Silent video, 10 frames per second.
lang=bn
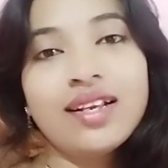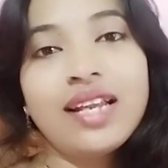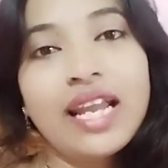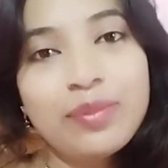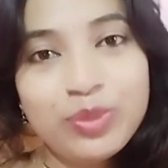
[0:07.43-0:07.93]

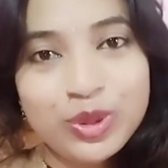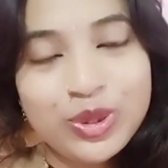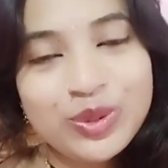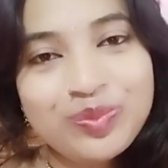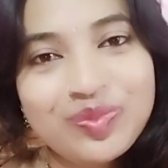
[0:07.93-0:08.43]
এ
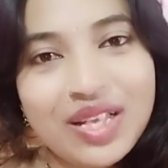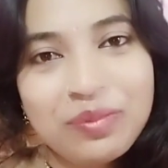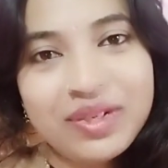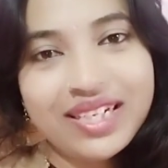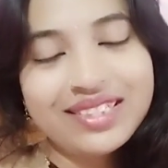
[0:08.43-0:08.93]
প্রথম
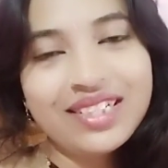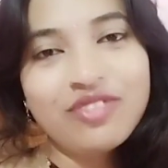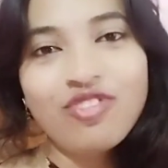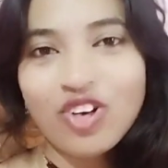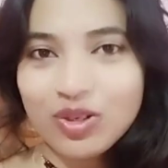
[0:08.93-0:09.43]
আমি একটা
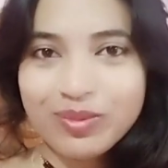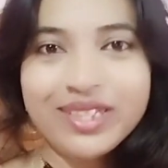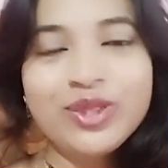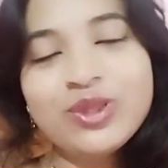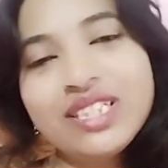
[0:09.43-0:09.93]
ব্লগ
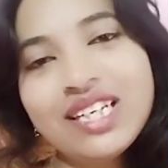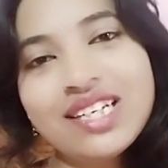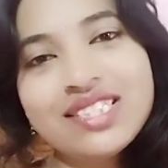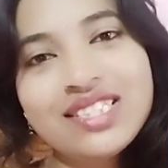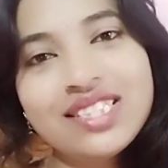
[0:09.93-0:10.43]
ভিডিও নিয়ে
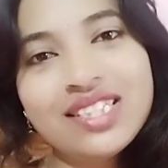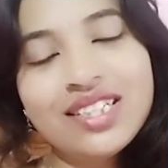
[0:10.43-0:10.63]
আসছি